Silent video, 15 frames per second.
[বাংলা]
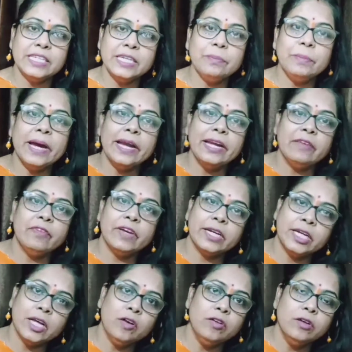সেই ব্যাড
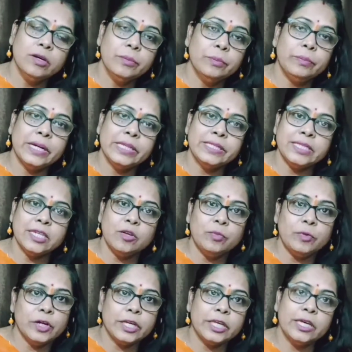এফেক্টটাও বাচ্চার
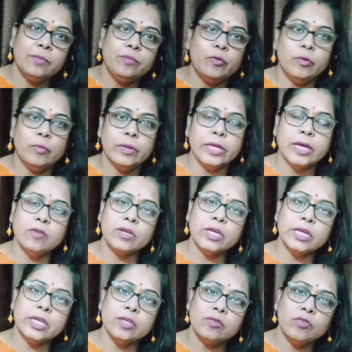উপরে গিয়ে পড়বে কেন
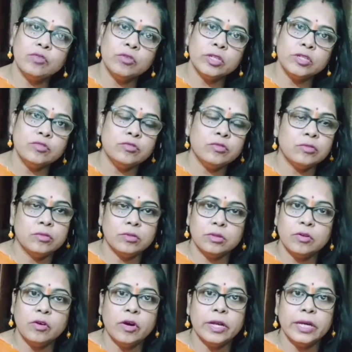কি কোনো কিছু
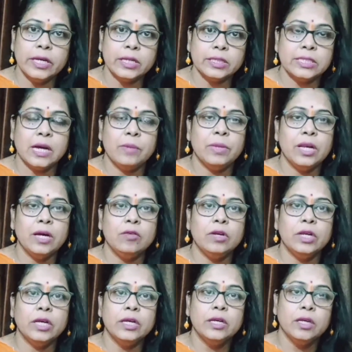ঘরে ঝামেলা
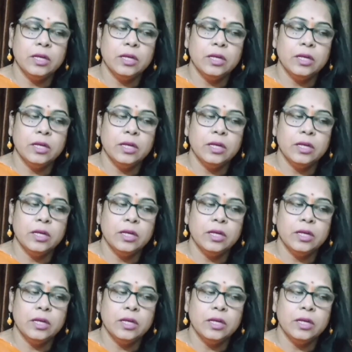হলে